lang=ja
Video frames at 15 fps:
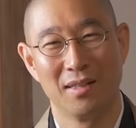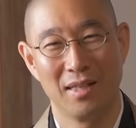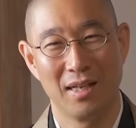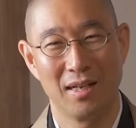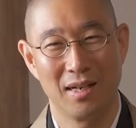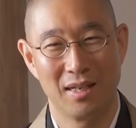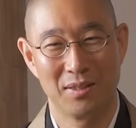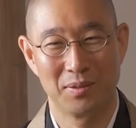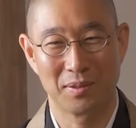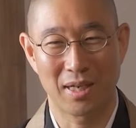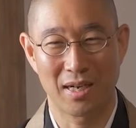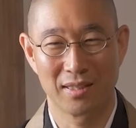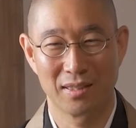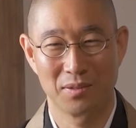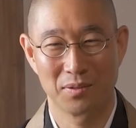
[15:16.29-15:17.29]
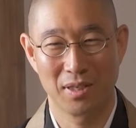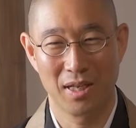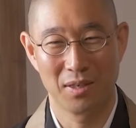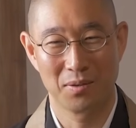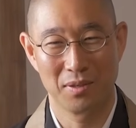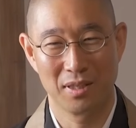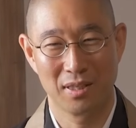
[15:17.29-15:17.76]
ね、あの空手の
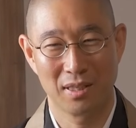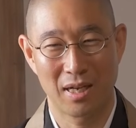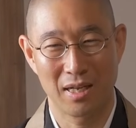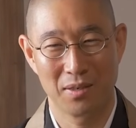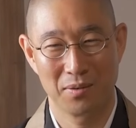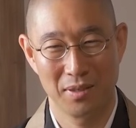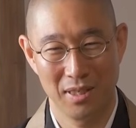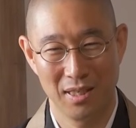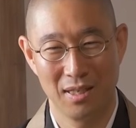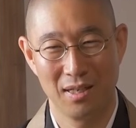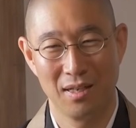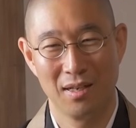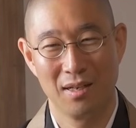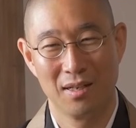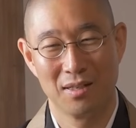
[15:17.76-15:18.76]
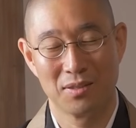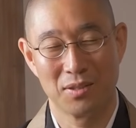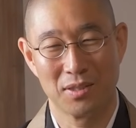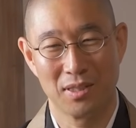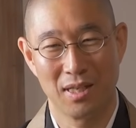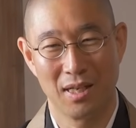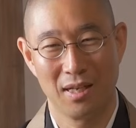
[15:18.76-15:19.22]
稽古に通い
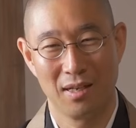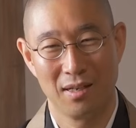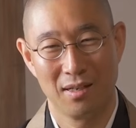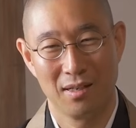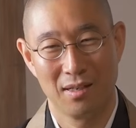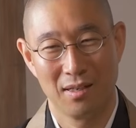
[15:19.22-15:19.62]
そして